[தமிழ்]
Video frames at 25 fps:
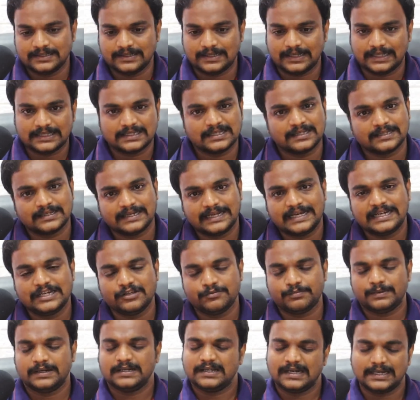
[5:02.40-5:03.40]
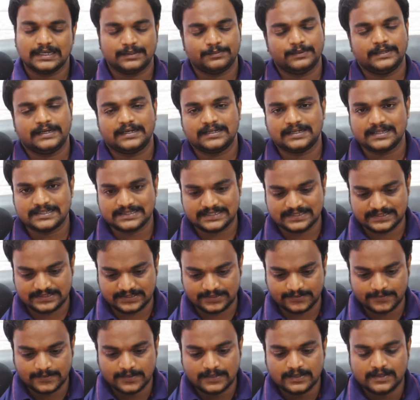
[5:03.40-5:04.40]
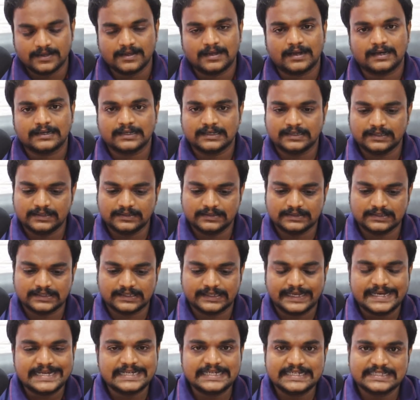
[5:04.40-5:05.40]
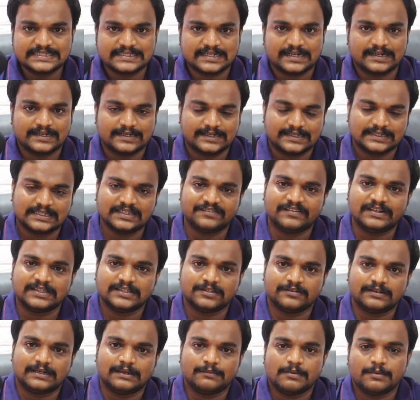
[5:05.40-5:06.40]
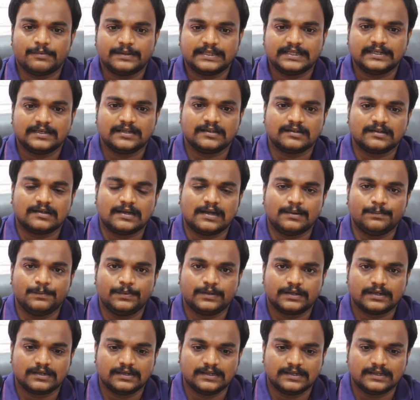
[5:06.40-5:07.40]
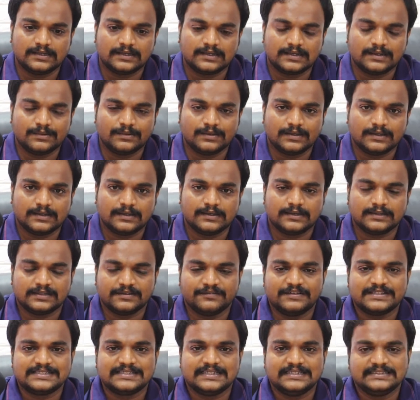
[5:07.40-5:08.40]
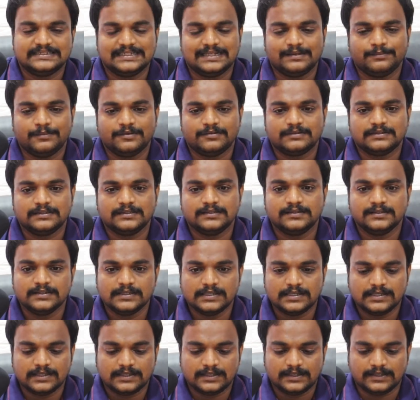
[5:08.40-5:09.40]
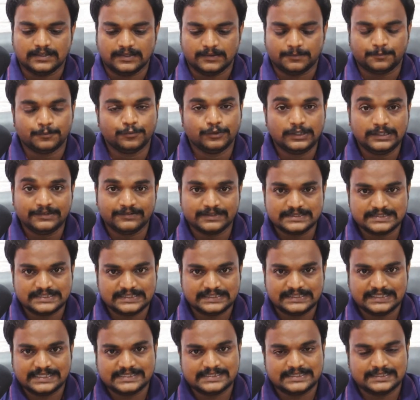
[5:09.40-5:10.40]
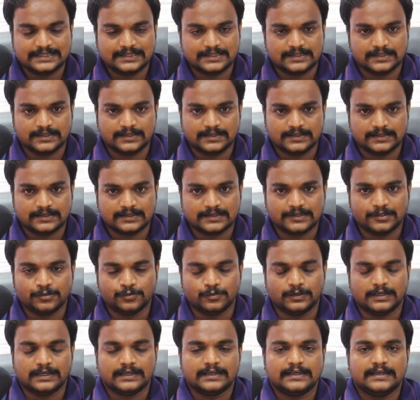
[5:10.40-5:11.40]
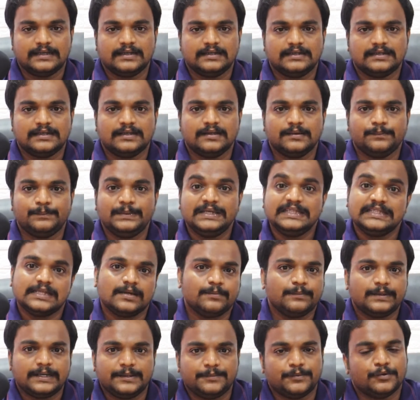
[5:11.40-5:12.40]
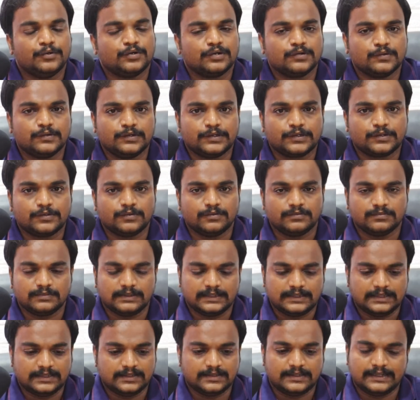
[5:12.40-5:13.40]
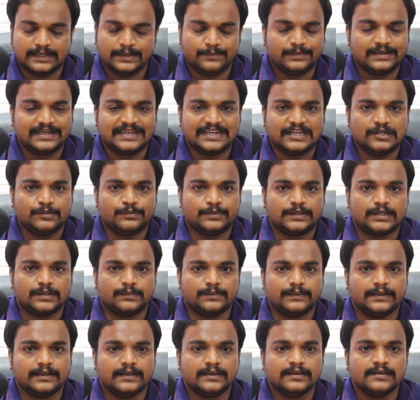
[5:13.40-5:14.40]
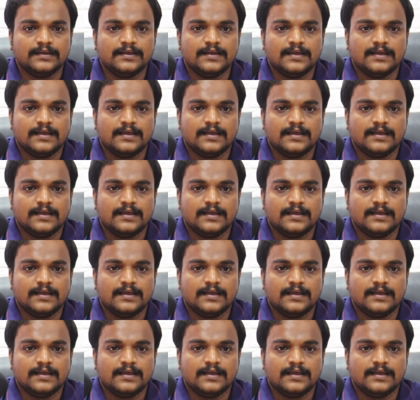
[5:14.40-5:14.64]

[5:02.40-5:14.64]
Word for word: அதில் அதில் நெகட்டிவ் பார்ட் கண்டிப்பாக இருக்க தான் செஞ்சது ஆனால் இந்த எயிட்டிஸ் காலகட்டத்தில் வாழ்ந்தவங்க எல்லாமே பார்த்திங்கன்னா காப்பரில் இருக்க அந்த வெசல்ஸ் எல்லாமே வந்து புளி வச்சு தேய்ச்சி க கழுவுவாங்க இல்லைனா பீதாம்பரி பவுடர்னு ஒன்று இருக்கும் நான் நிறைய பேர் கேள்விப்பட்டிருப்பீங்க